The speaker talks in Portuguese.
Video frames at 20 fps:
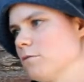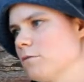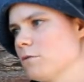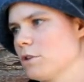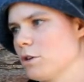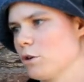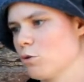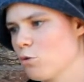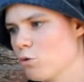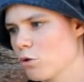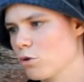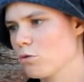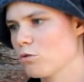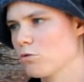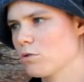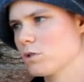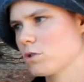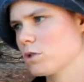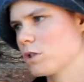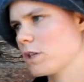De acordo com
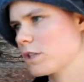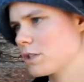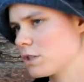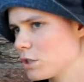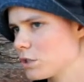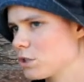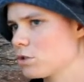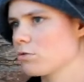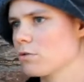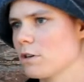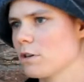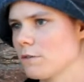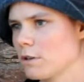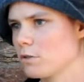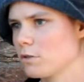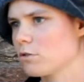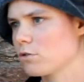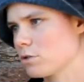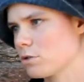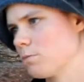as características do
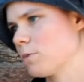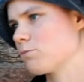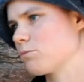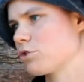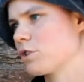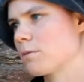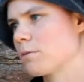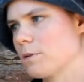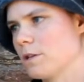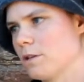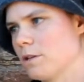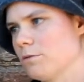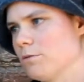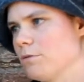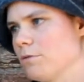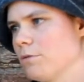cavalo, nós vamos trabalhando.